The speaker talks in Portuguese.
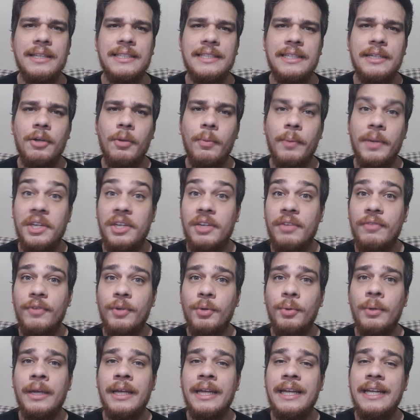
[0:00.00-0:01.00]
assim como a gente
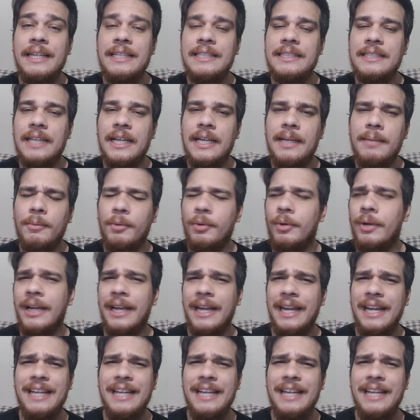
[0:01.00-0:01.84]
viu em Sunny Moon.